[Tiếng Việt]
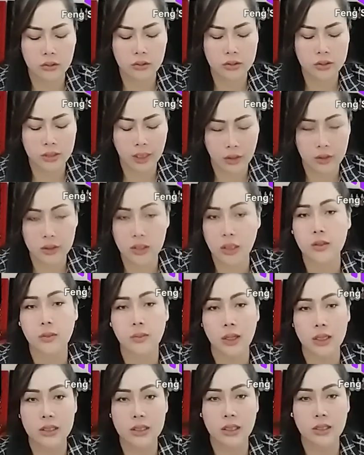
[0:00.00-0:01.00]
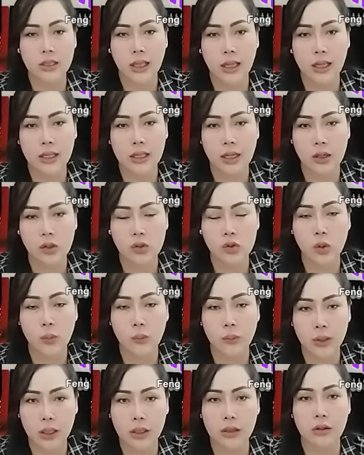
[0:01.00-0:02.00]
trao từ sản chất tha trao
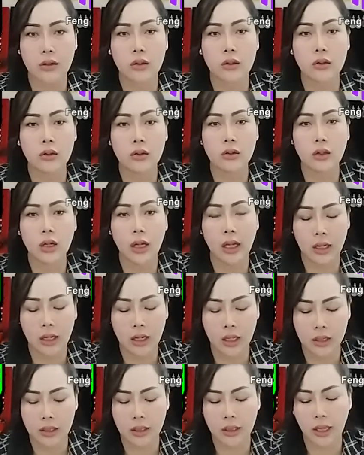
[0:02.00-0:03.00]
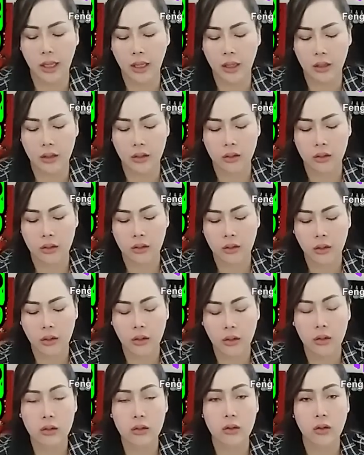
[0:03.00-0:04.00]
chụp cất rương đợt năng ai
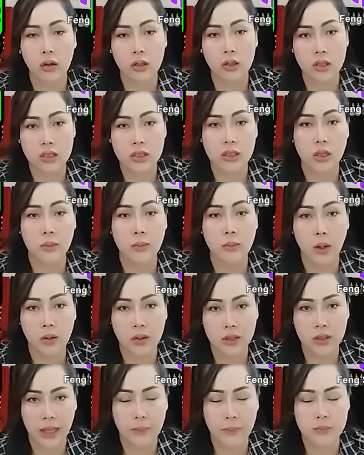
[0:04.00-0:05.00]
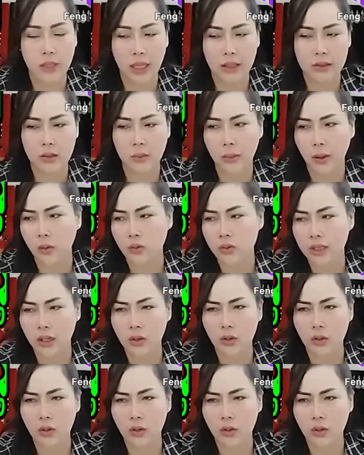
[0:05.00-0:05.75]
rư còn rương sờ máu cam ha sờ máu trao